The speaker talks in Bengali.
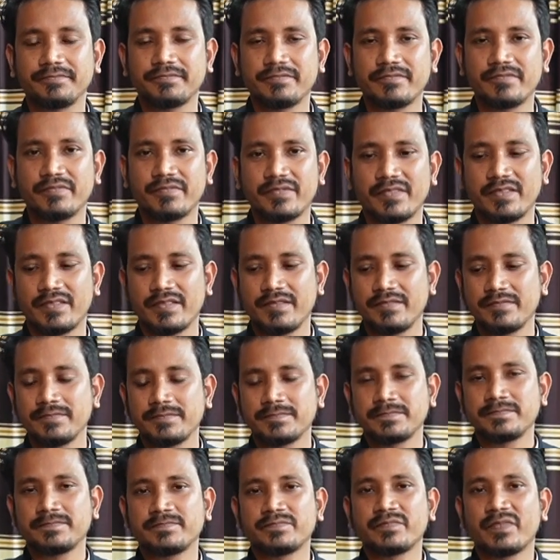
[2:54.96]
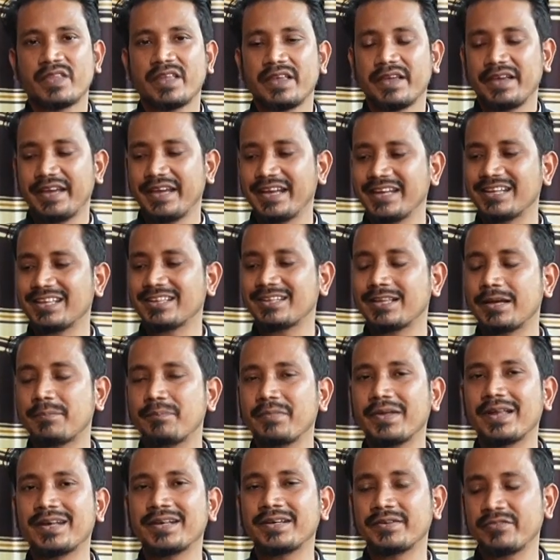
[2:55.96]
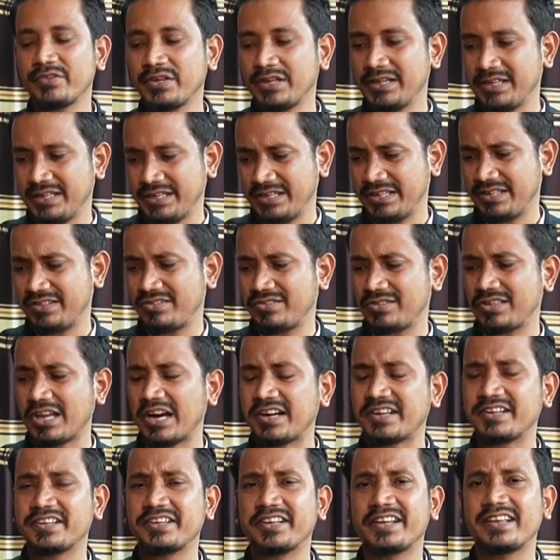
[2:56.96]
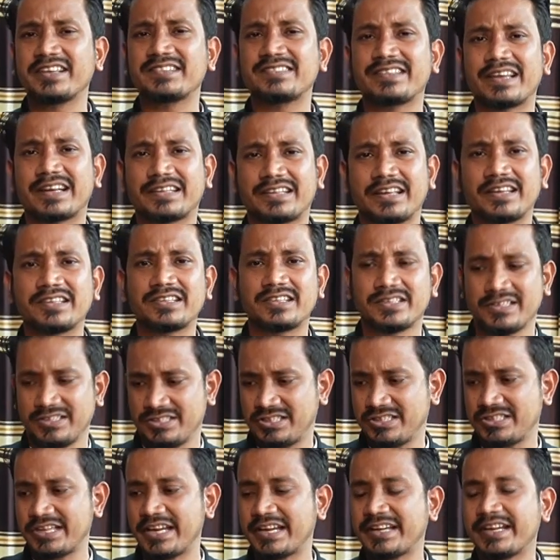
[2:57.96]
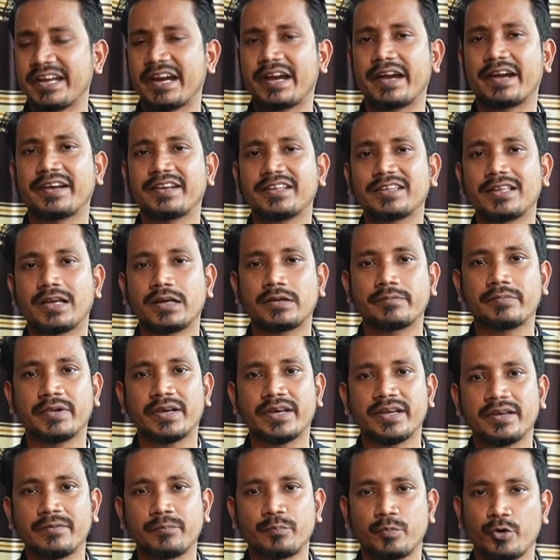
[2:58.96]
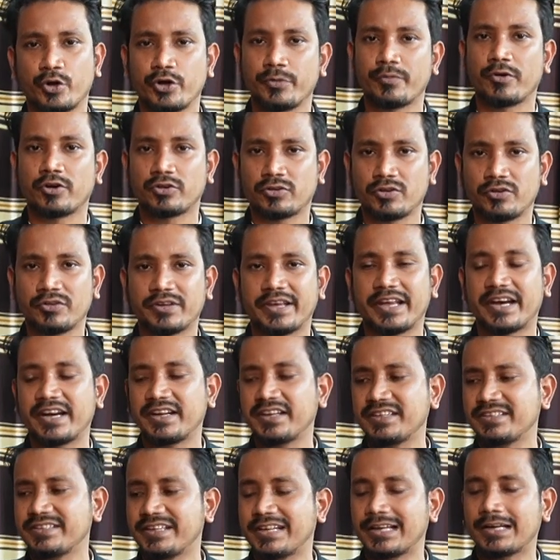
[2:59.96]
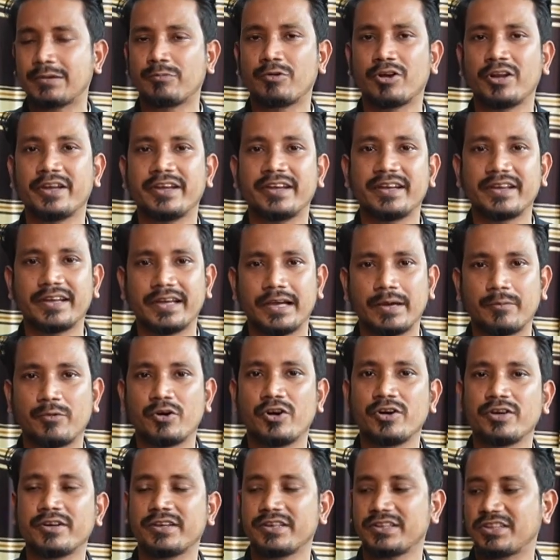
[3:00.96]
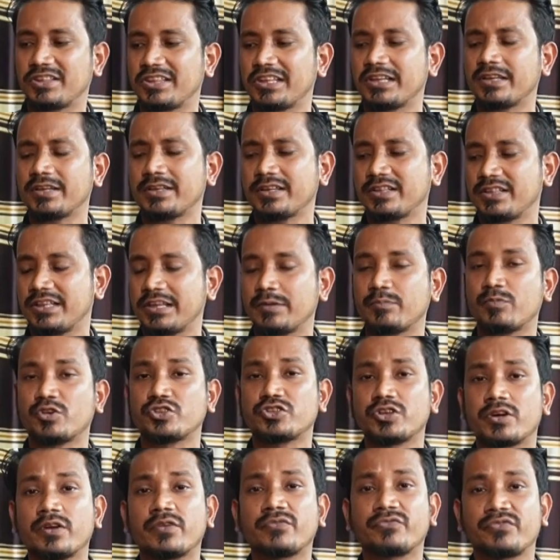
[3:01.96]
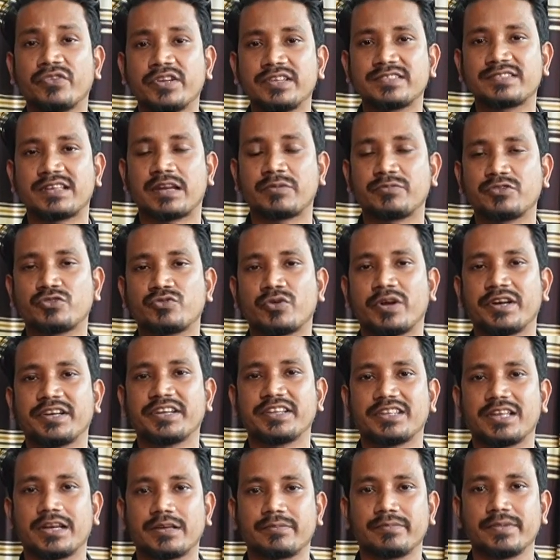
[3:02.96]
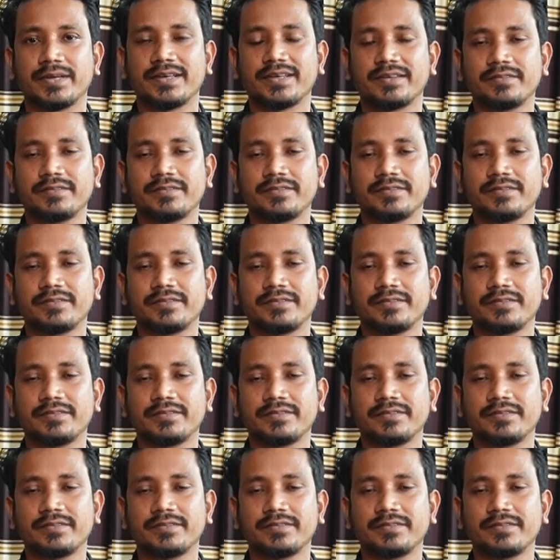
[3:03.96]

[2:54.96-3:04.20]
নেওয়ার পরে কতদিন সার্ভিস পাবো আপনার এটাতে আপনার থার্টি ডেজ একটা চেক গ্যারান্টি থাকবে পরিবর্তন গ্যারান্টি যেটাকে বলে এবং তিন বছরের ফ্রি সার্ভিস ওয়ারেন্টি থাকবে